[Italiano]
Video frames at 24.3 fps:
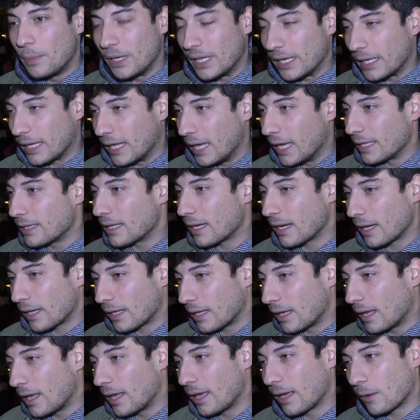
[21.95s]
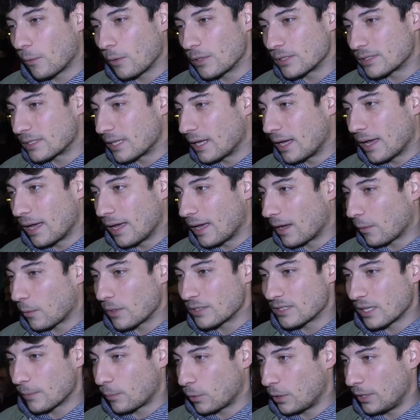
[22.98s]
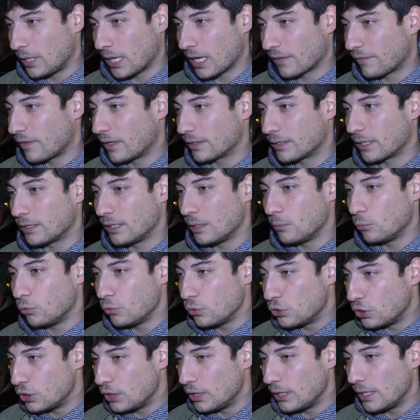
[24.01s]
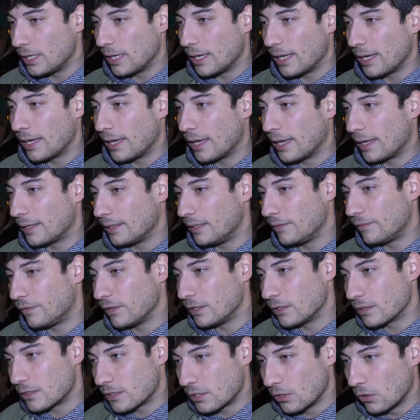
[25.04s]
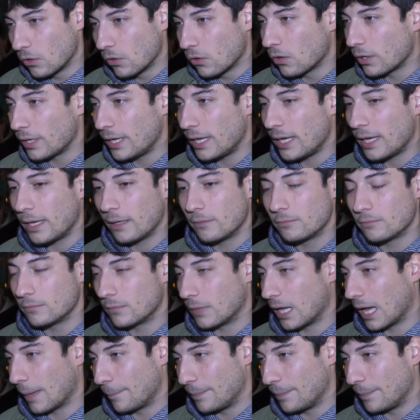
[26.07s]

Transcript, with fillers: per chiedere che questa, questa politica fatta di bugie, di finzione,